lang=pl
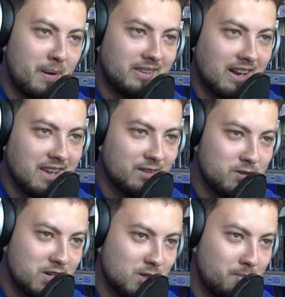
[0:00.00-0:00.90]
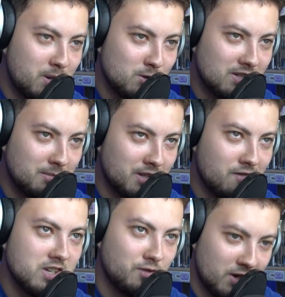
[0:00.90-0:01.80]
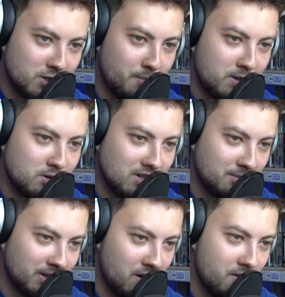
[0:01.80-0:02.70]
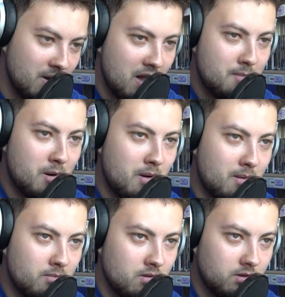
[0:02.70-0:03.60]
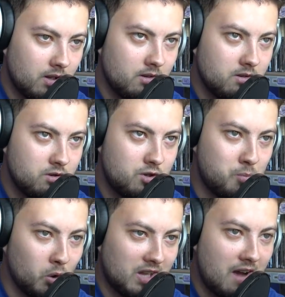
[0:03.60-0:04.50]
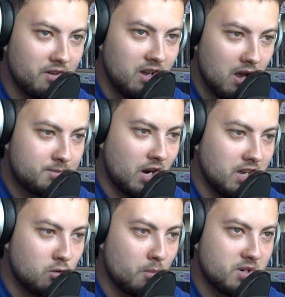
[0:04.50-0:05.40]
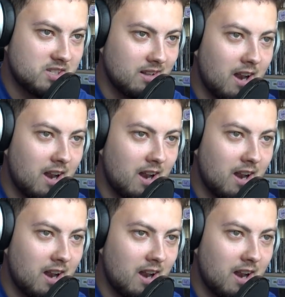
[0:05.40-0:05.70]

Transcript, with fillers: patelnia 25 cm z 25 cm problemem. Ten źdźbło trawy przenikło przez ten